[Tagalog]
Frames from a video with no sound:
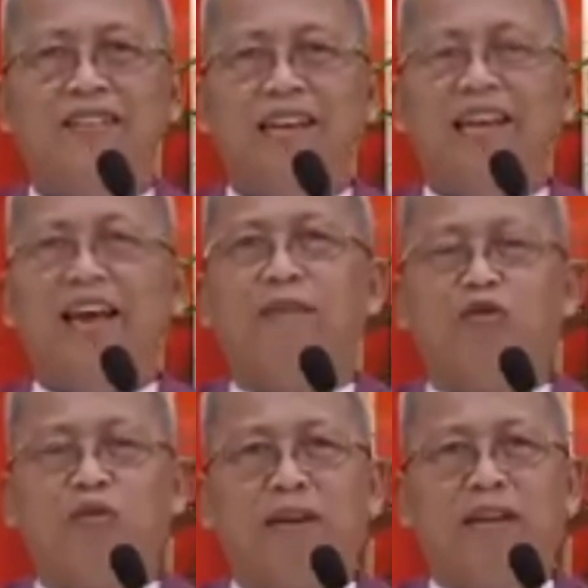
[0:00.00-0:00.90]
Nilingay imong
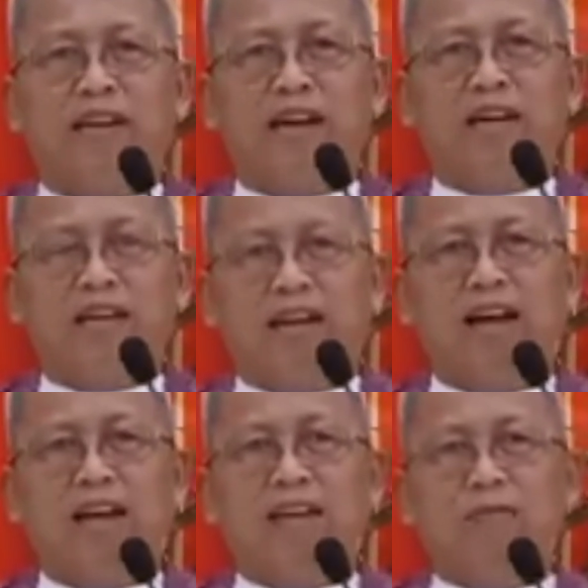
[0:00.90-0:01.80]
tupad, ina, eh,
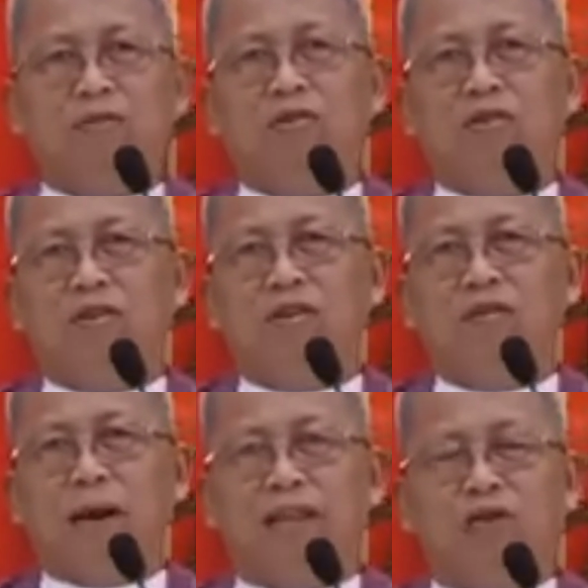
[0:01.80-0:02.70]
ganahan kang mo,
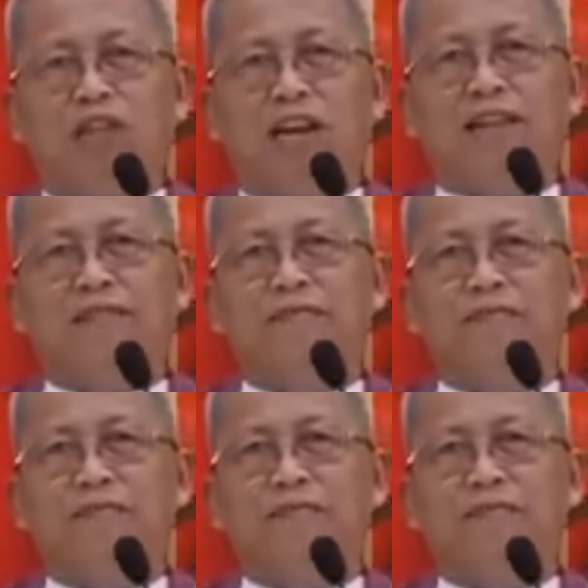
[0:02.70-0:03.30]
palit og slot.